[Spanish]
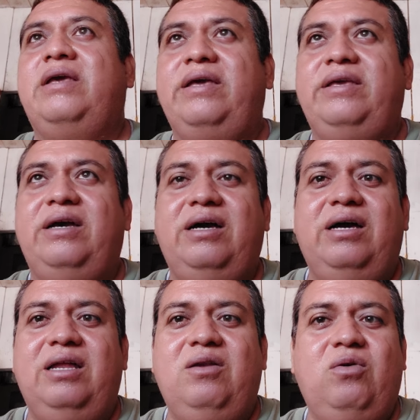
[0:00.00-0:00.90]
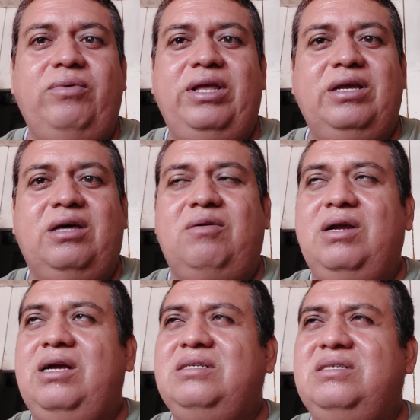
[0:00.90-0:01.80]
Que ya no había llegado a
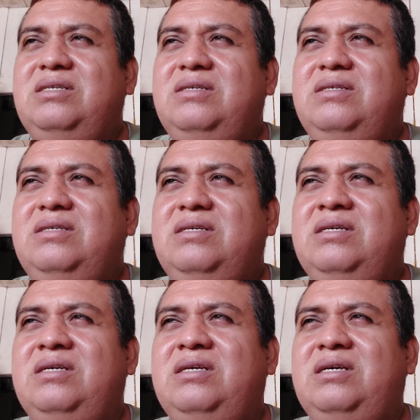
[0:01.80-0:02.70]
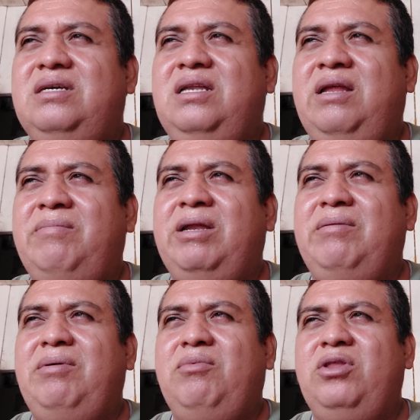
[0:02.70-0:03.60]
la casa, eh, la hermana
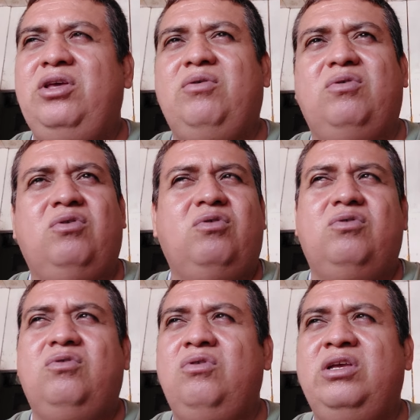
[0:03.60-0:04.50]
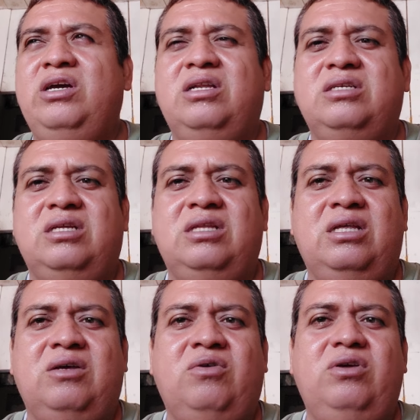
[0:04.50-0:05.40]
mismo dijo, no, no llegan hasta el
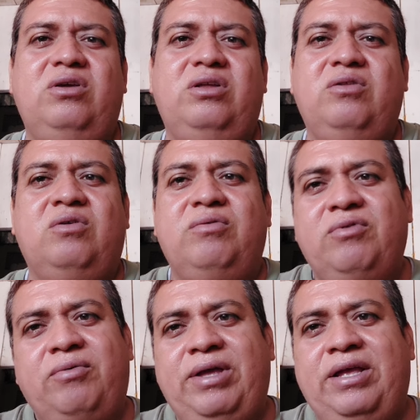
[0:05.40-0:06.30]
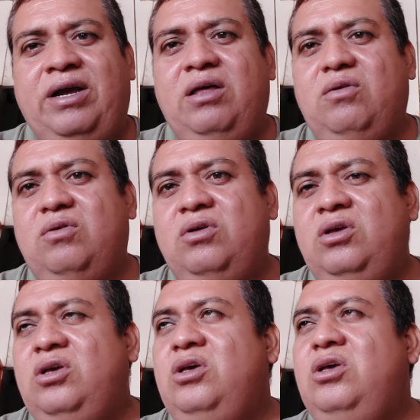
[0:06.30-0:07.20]
día de hoy, no, no había llegado.
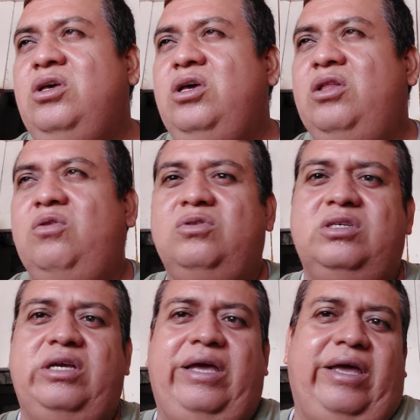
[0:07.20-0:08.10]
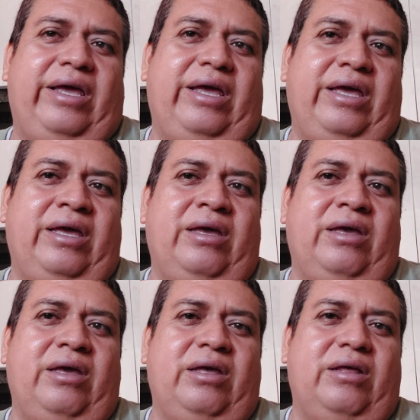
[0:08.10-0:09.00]
Entonces,
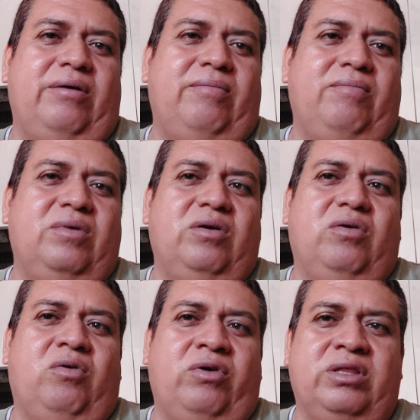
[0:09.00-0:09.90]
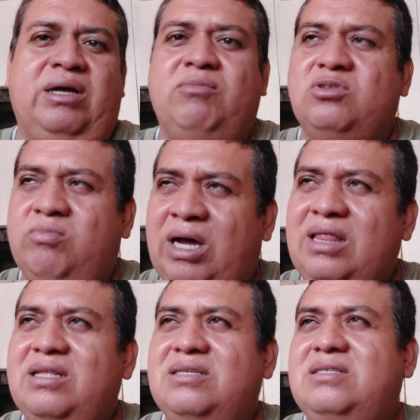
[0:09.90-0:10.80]
eh, Hoy estamos
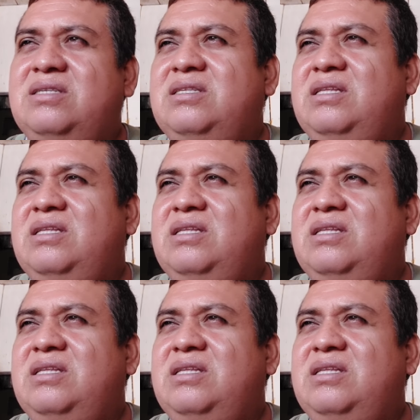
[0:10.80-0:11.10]
martes.